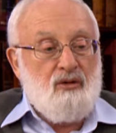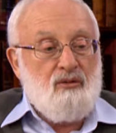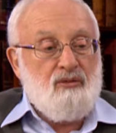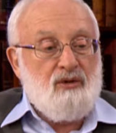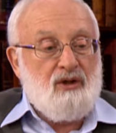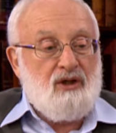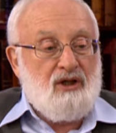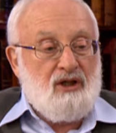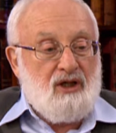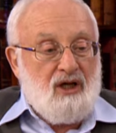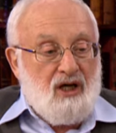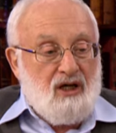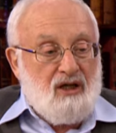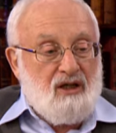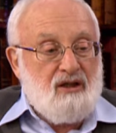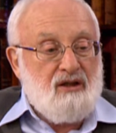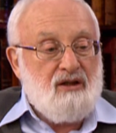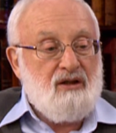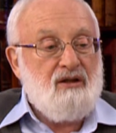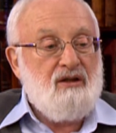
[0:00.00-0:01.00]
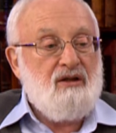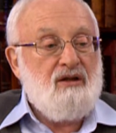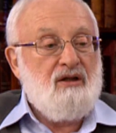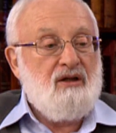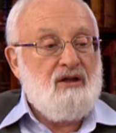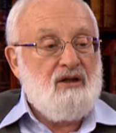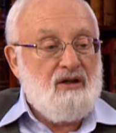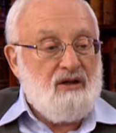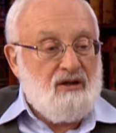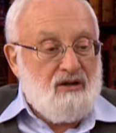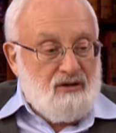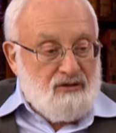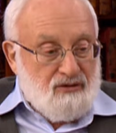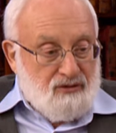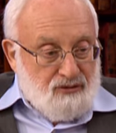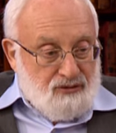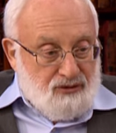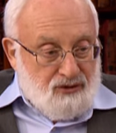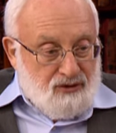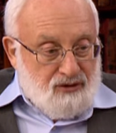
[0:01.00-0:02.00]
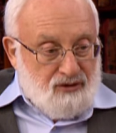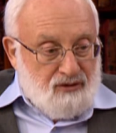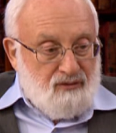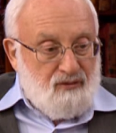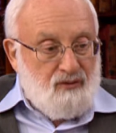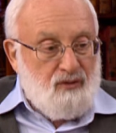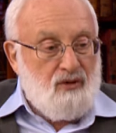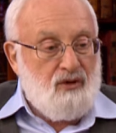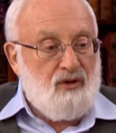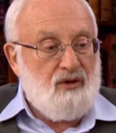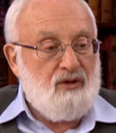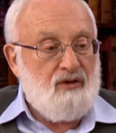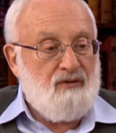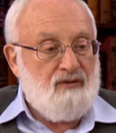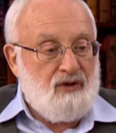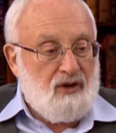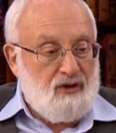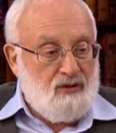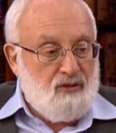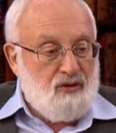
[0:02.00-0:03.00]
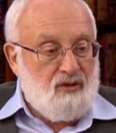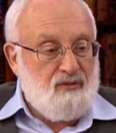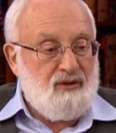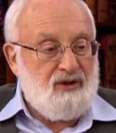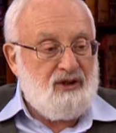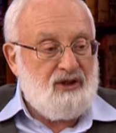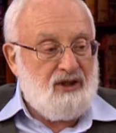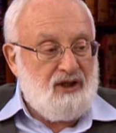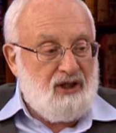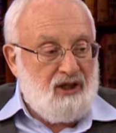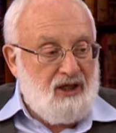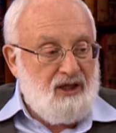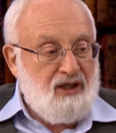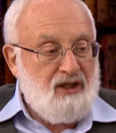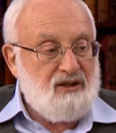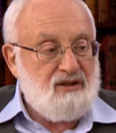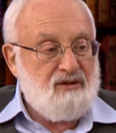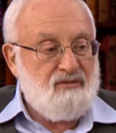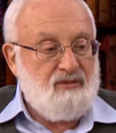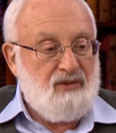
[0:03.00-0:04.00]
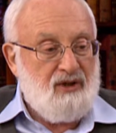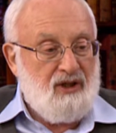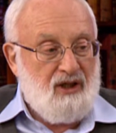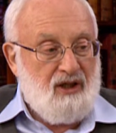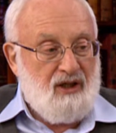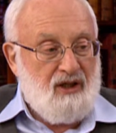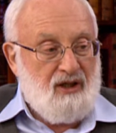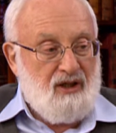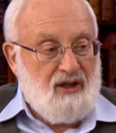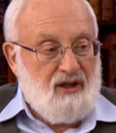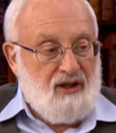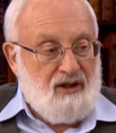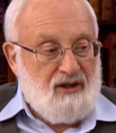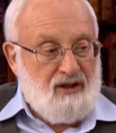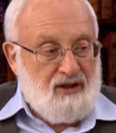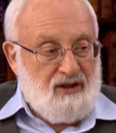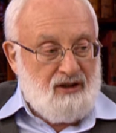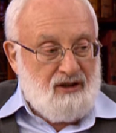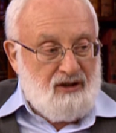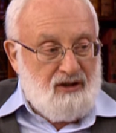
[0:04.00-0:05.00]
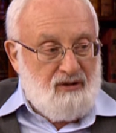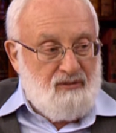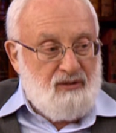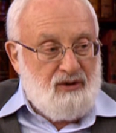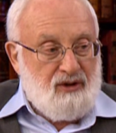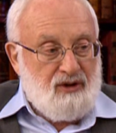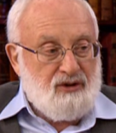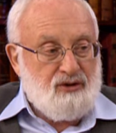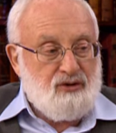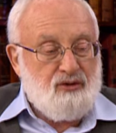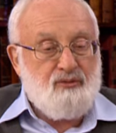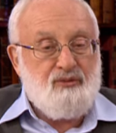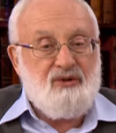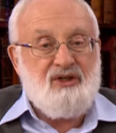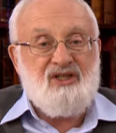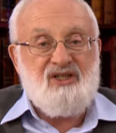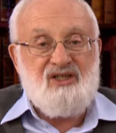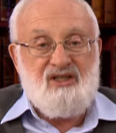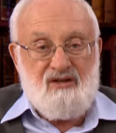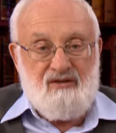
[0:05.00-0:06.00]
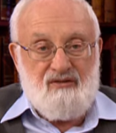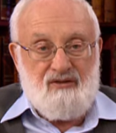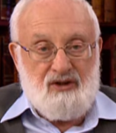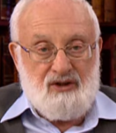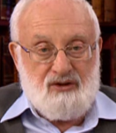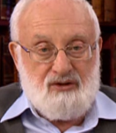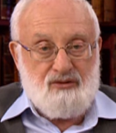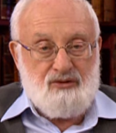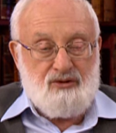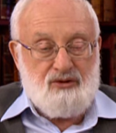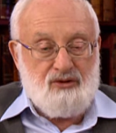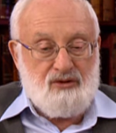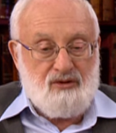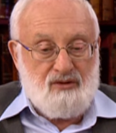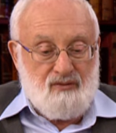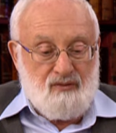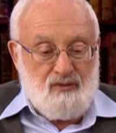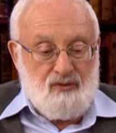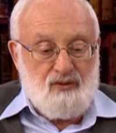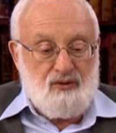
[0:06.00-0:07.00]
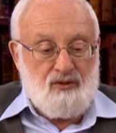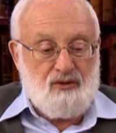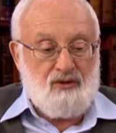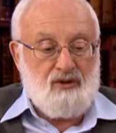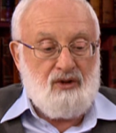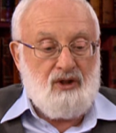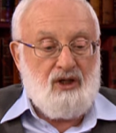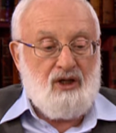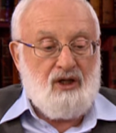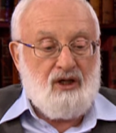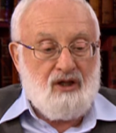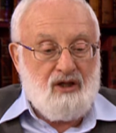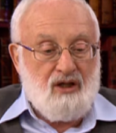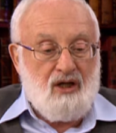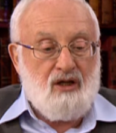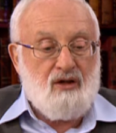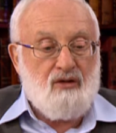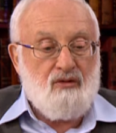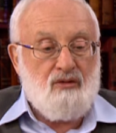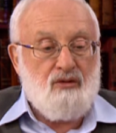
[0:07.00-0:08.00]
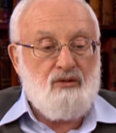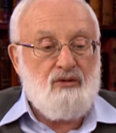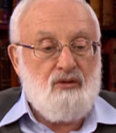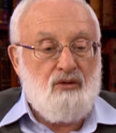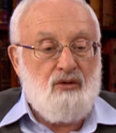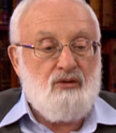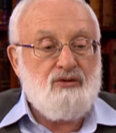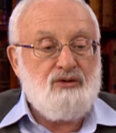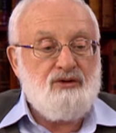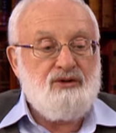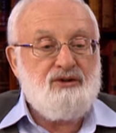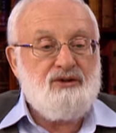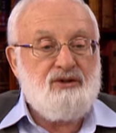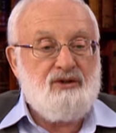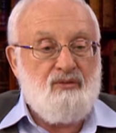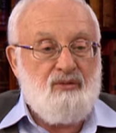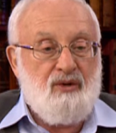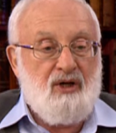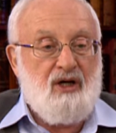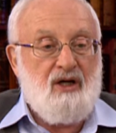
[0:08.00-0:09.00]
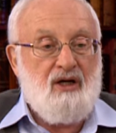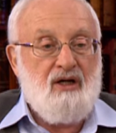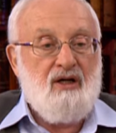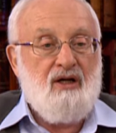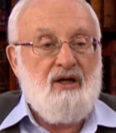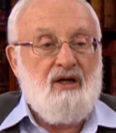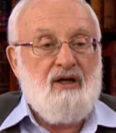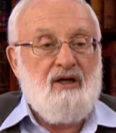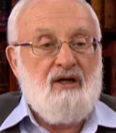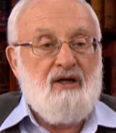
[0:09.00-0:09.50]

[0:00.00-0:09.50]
о том, как существо, в котором этот эгоизм именно субъективно существует, как он должен себя